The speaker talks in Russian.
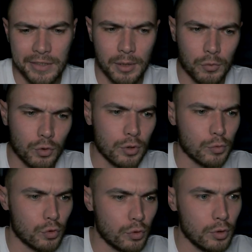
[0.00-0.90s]
там,
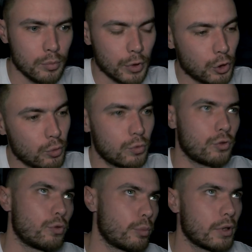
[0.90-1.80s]
тудым-сюдым, потом у
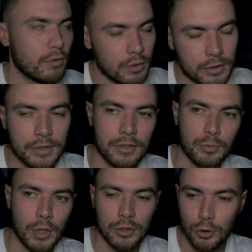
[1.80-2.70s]
него появилась эта
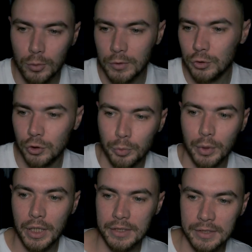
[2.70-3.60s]
способность, все это
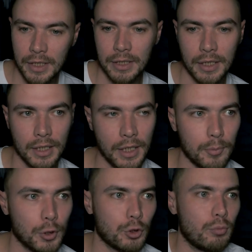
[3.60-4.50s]
показать, ля-ля,
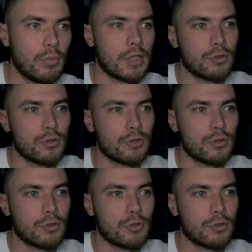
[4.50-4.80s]
потом бац,